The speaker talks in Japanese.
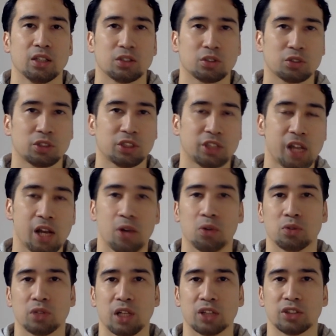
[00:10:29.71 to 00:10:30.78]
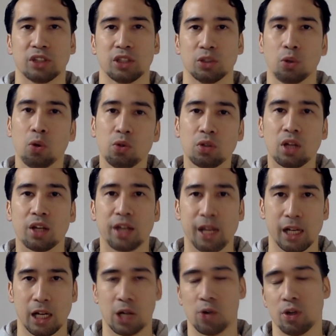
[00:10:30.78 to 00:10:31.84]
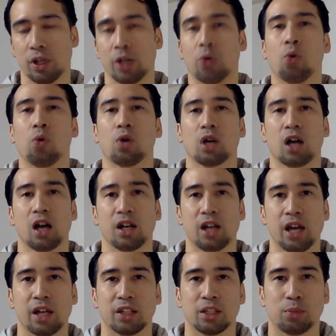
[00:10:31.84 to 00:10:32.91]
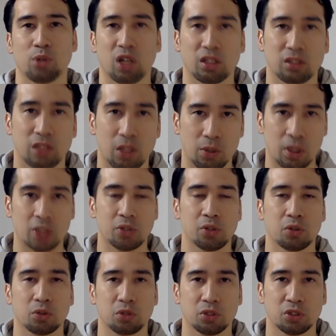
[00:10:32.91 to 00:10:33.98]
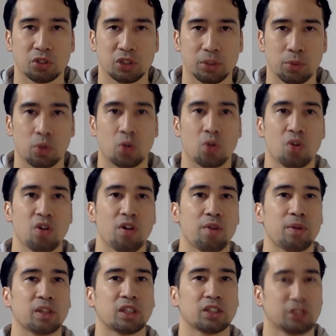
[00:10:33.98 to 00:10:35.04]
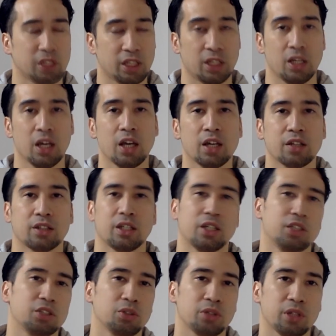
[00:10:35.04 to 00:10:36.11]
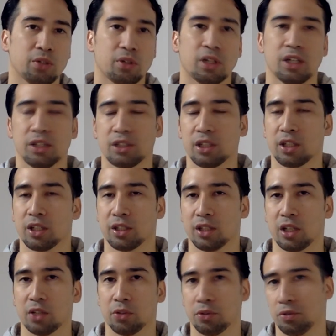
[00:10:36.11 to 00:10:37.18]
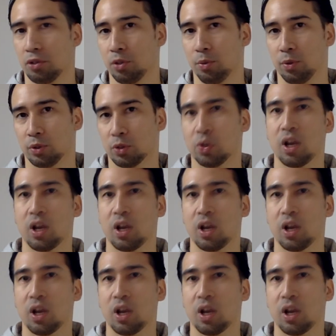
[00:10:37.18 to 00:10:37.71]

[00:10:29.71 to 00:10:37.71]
そしてシェンロンを出してどんな願いを叶えてもらったのかということについても、これはまたぜひ劇場でご覧いただけたらというふうに思います。